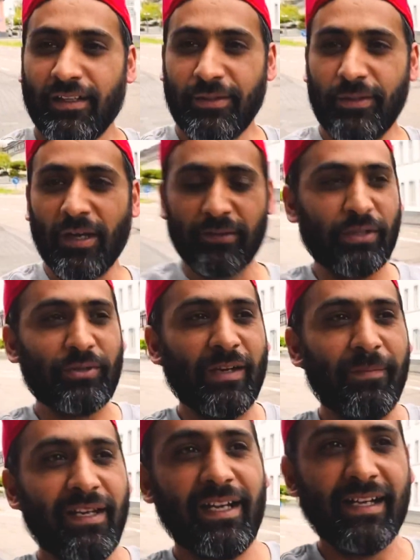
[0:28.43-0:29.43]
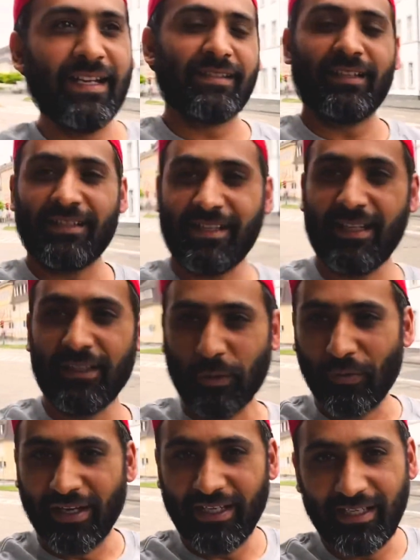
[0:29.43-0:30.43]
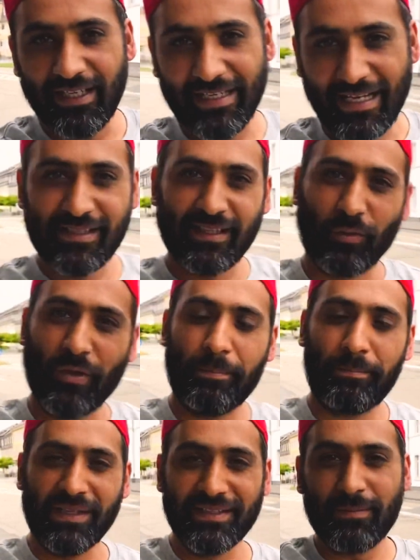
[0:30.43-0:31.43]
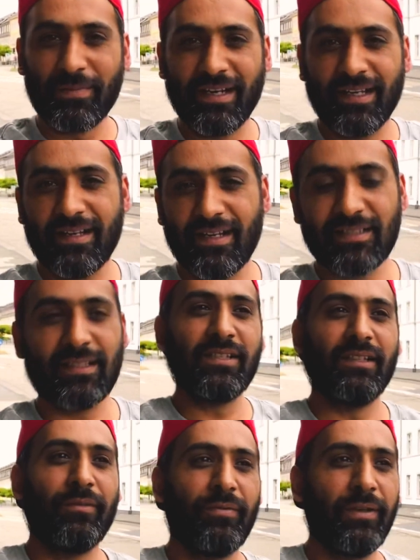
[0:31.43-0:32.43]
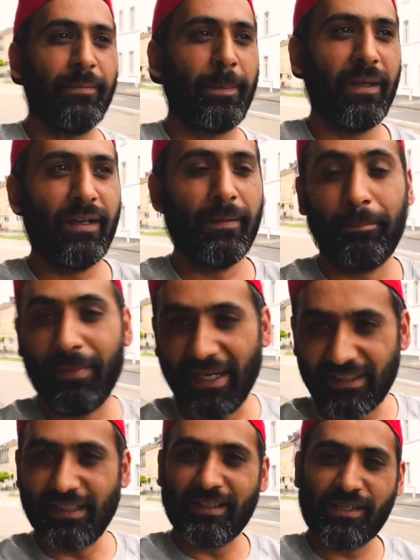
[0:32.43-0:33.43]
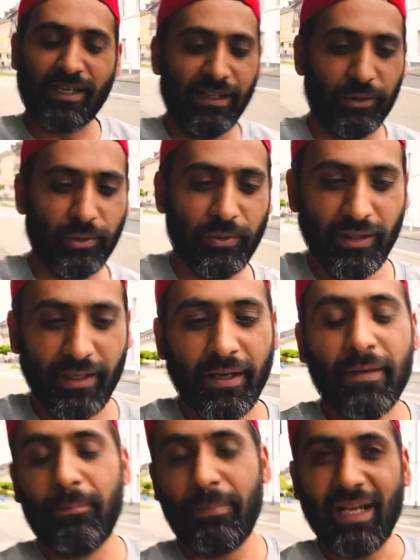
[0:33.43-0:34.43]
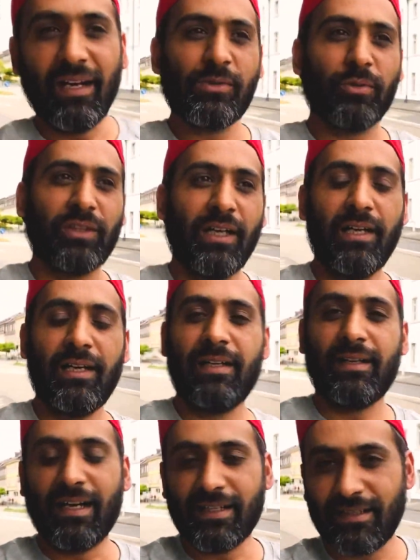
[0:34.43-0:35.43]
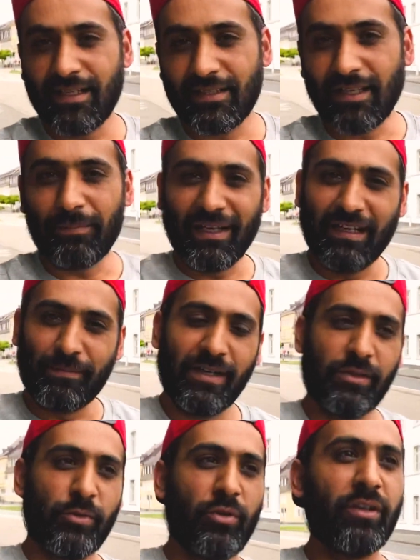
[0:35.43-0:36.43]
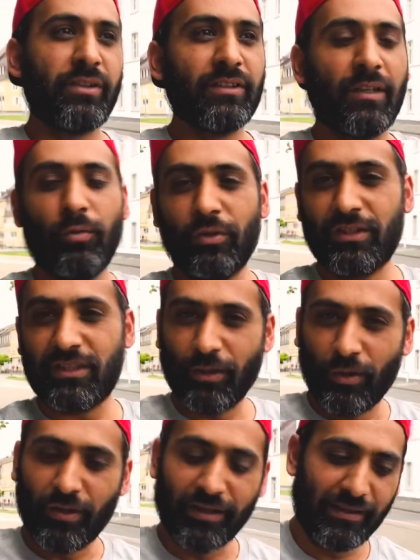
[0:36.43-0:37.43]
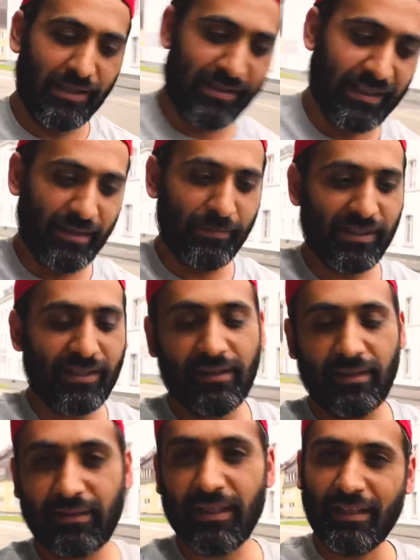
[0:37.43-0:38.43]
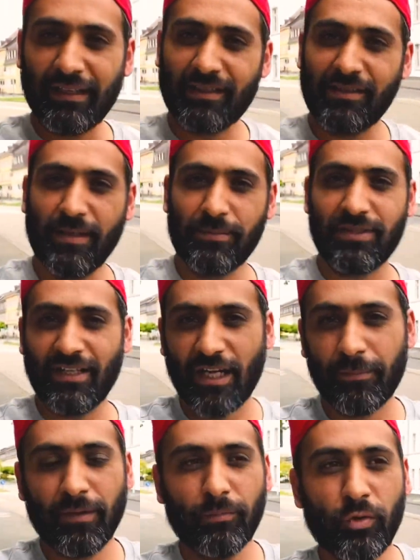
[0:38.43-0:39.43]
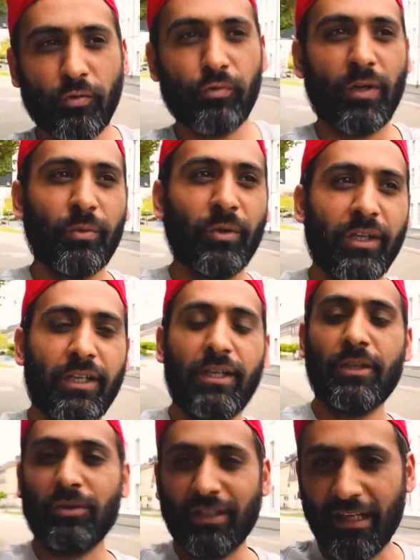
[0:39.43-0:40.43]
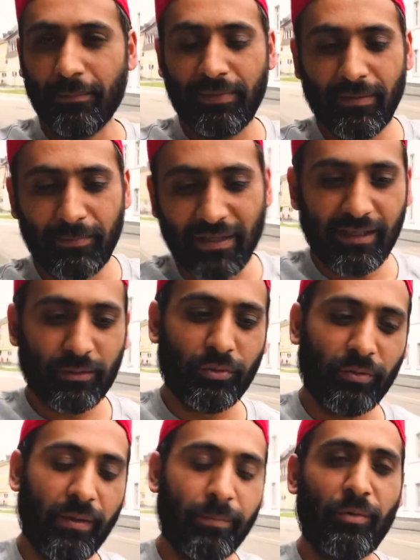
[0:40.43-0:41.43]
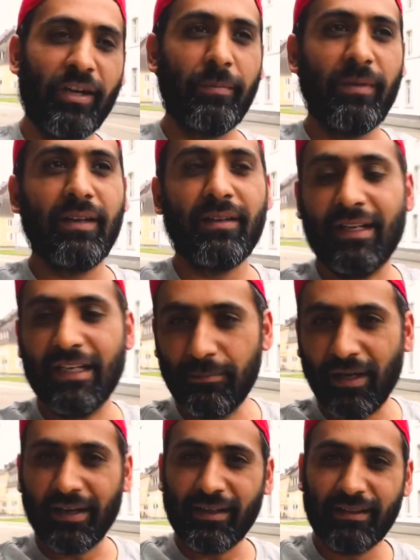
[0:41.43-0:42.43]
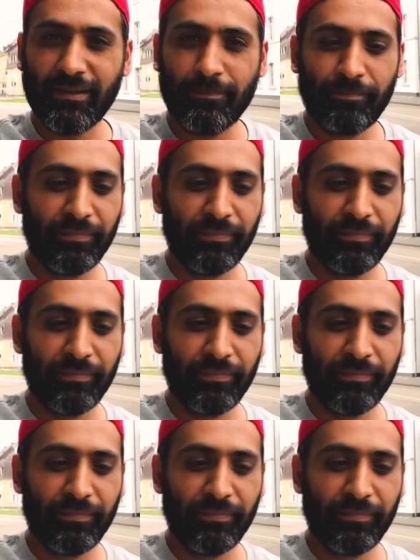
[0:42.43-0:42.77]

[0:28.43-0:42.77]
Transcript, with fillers: डॉक्टर जो है मेरा यहाँ से ज़्यादा दूर नहीं है यहाँ से कोई पंद्रह मिनट का रास्ता है सिर्फ पैदल अगर जाएँ तो पहले जो था आज से एक साल पहले मेरा जो डॉक्टर था वो किसी और सिटी में था लेकिन जब से यहाँ पे मूव हुआ हूँ तो यहाँ पे पहले तो अपॉइंटमेंट नहीं मिल रही थी